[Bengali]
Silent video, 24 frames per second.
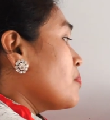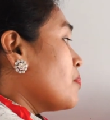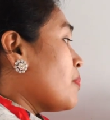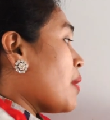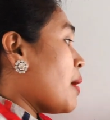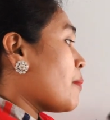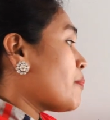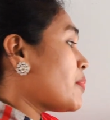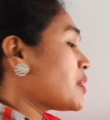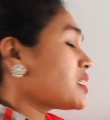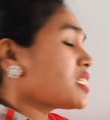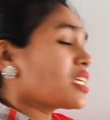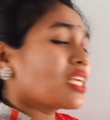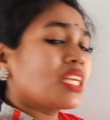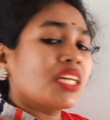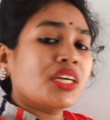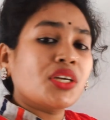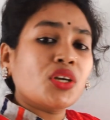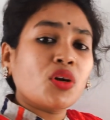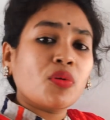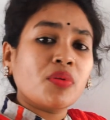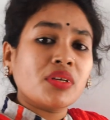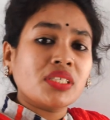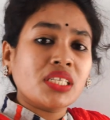বাম পাশে আসলে
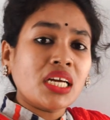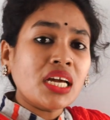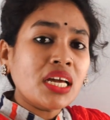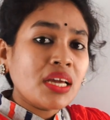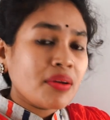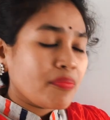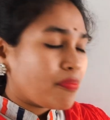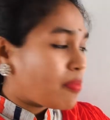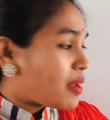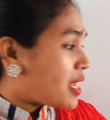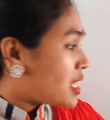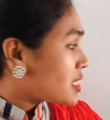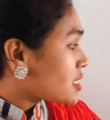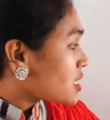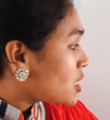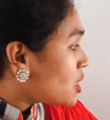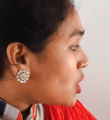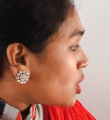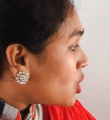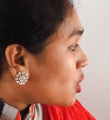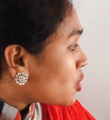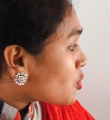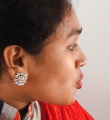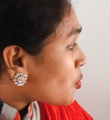কী হবে এটা প্লাস
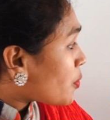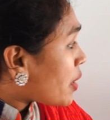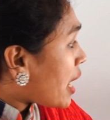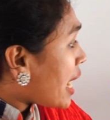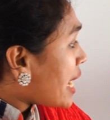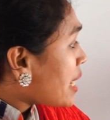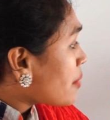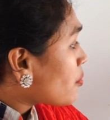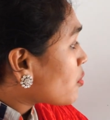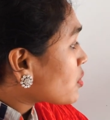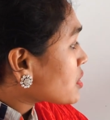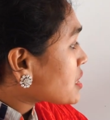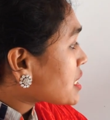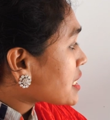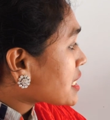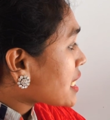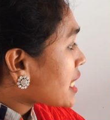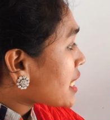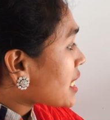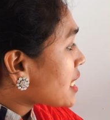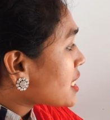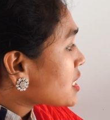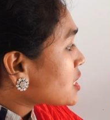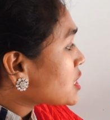তো এবং যেটা
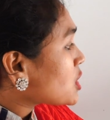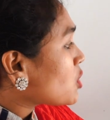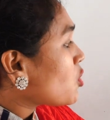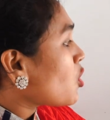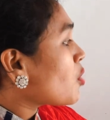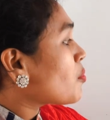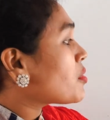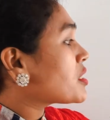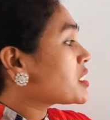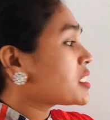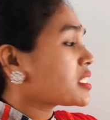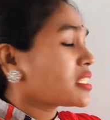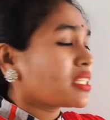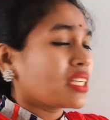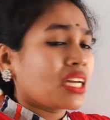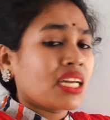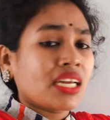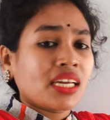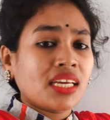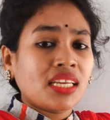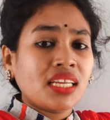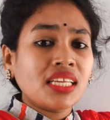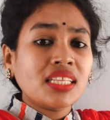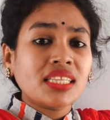এখানে ছিল আমার সেটা
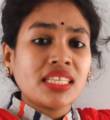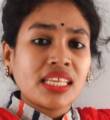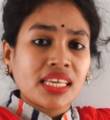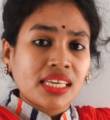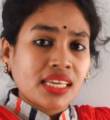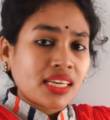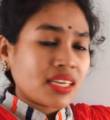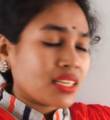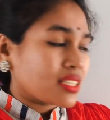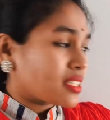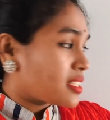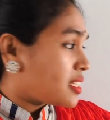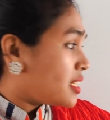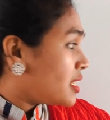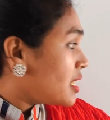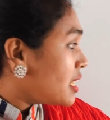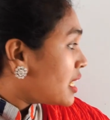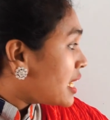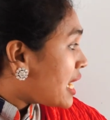এখানে থেকে গেছে